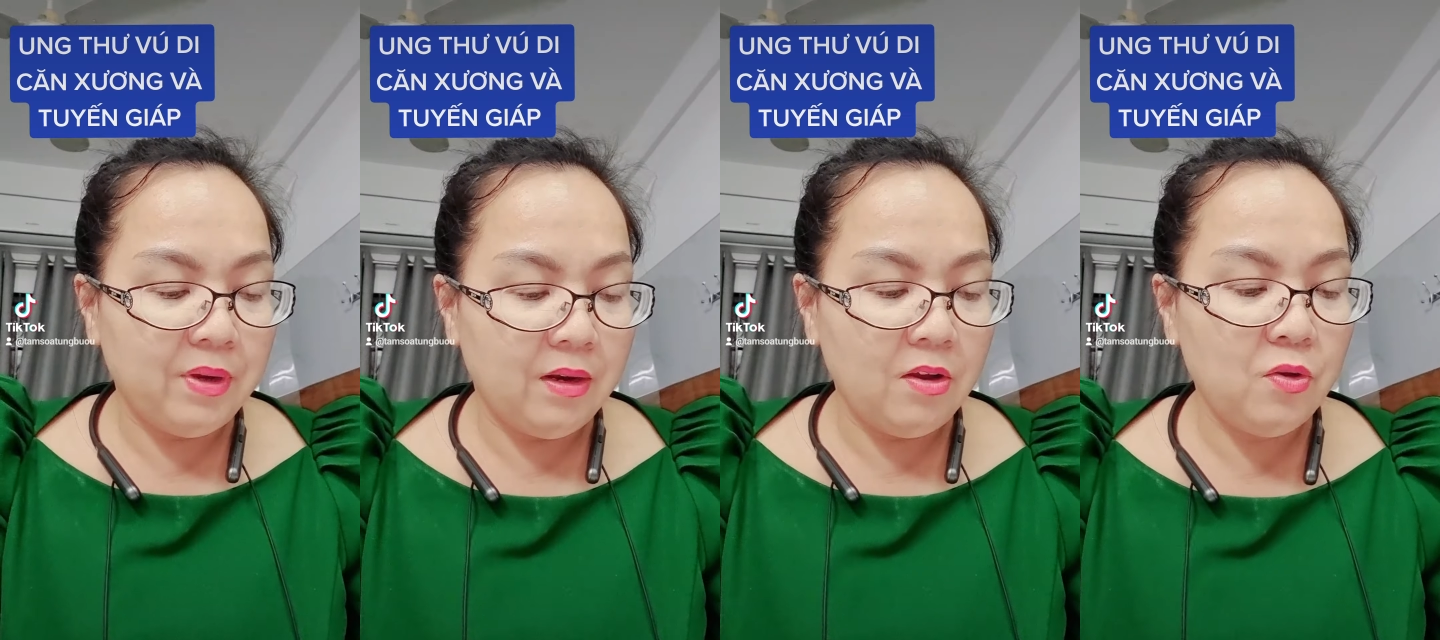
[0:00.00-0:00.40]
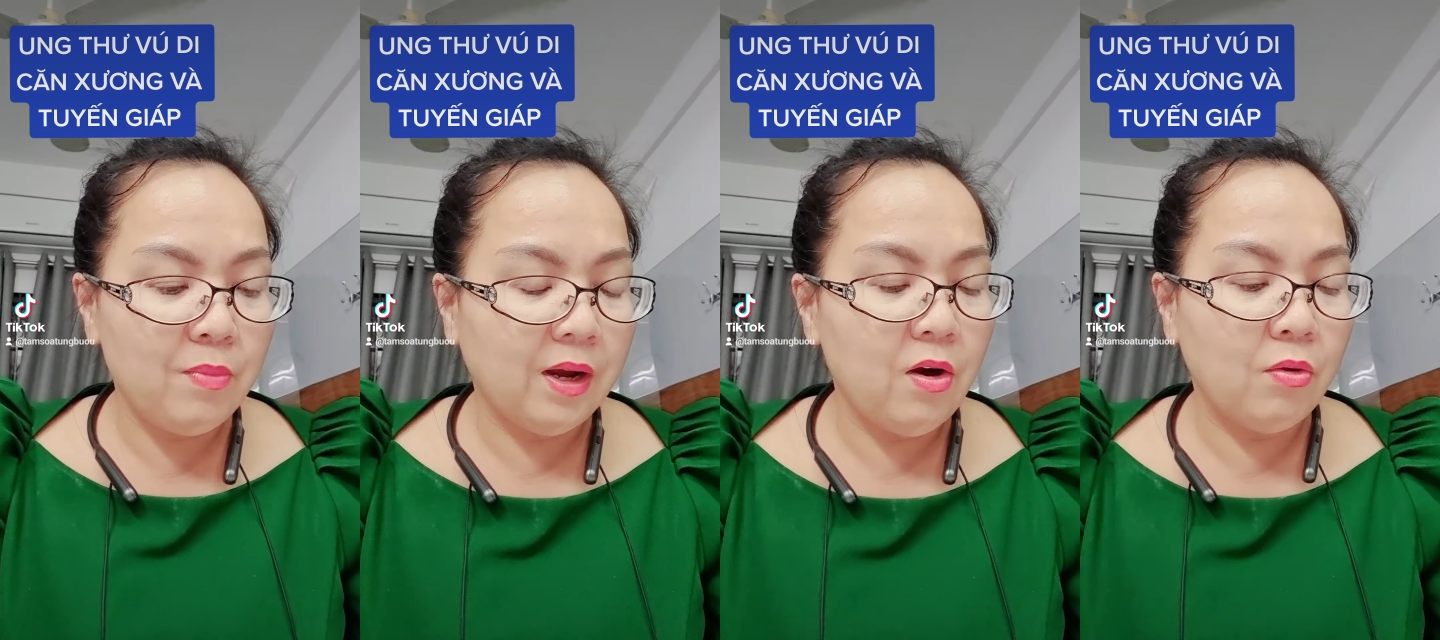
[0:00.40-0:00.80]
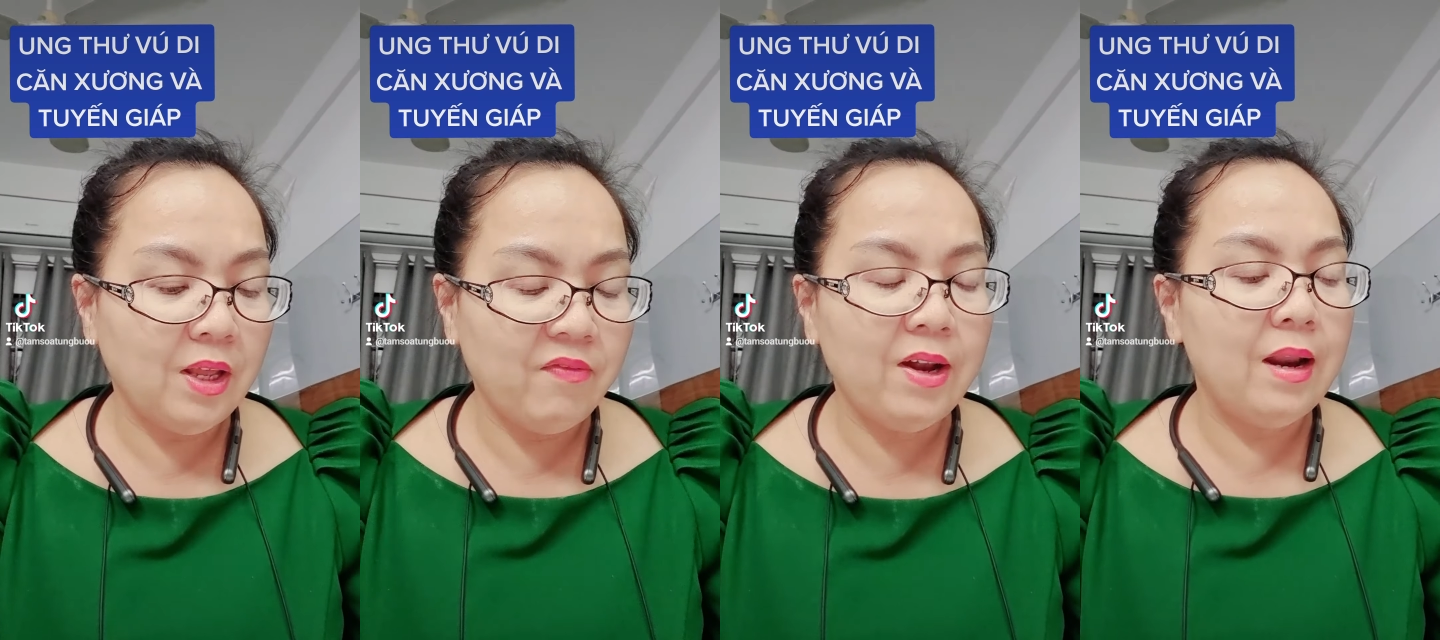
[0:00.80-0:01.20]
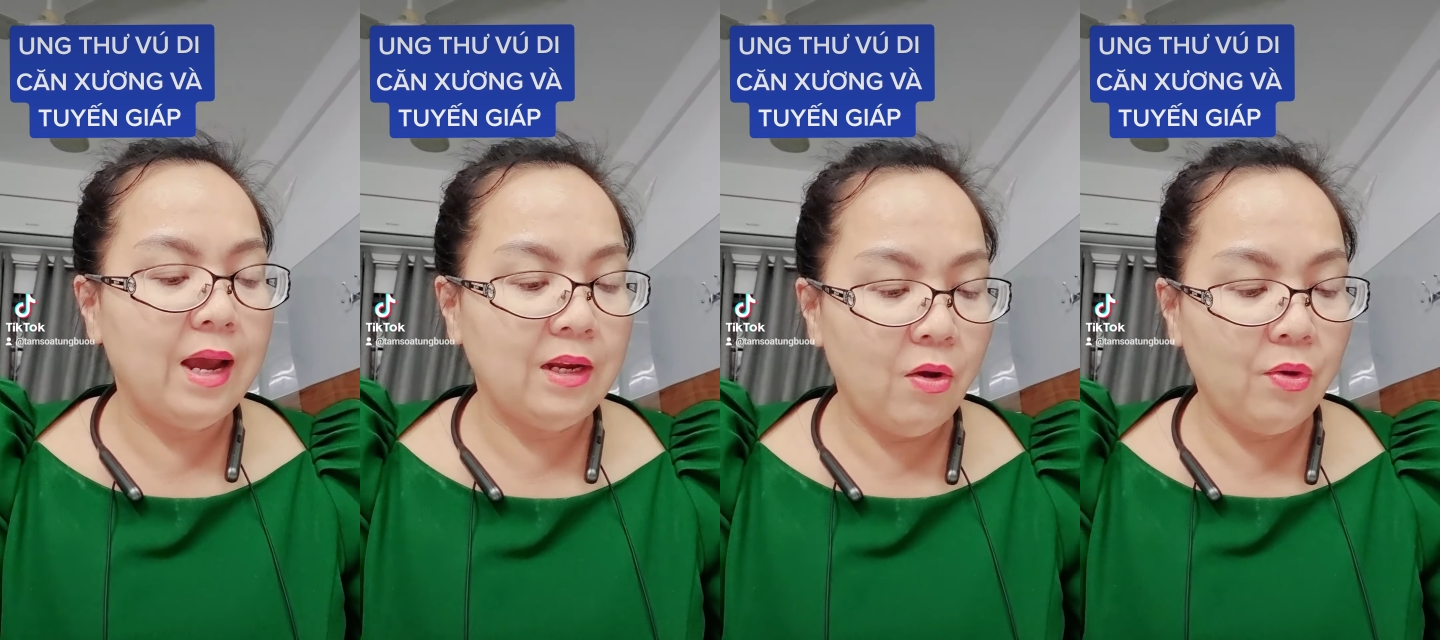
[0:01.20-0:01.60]
thì nói chung là cái độ tái phát
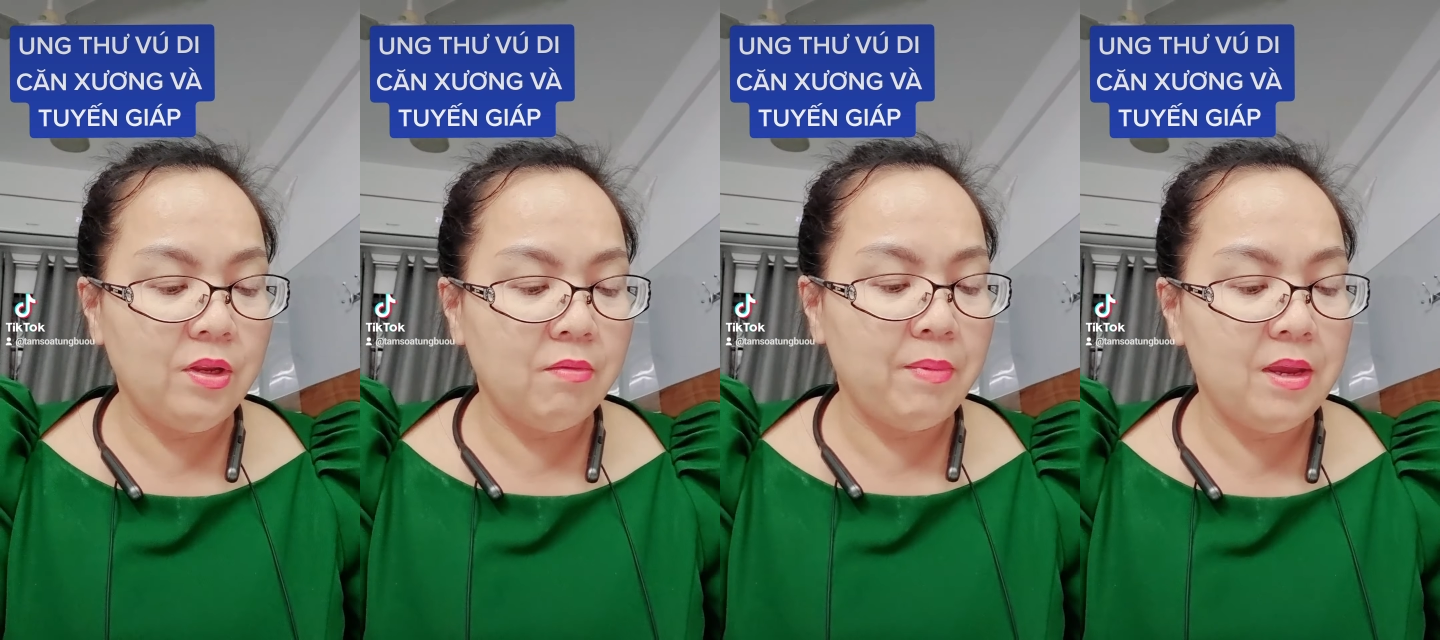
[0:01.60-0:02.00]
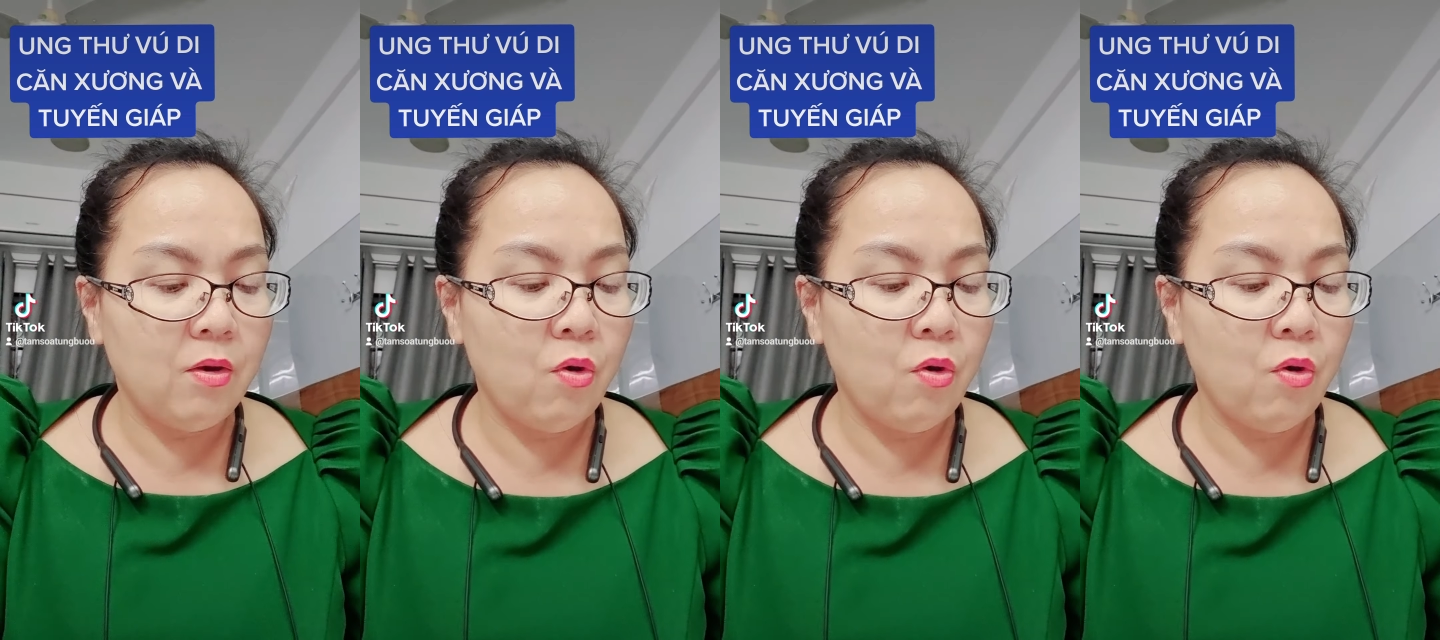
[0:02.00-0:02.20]
lại thôi nhưng mà bây giờ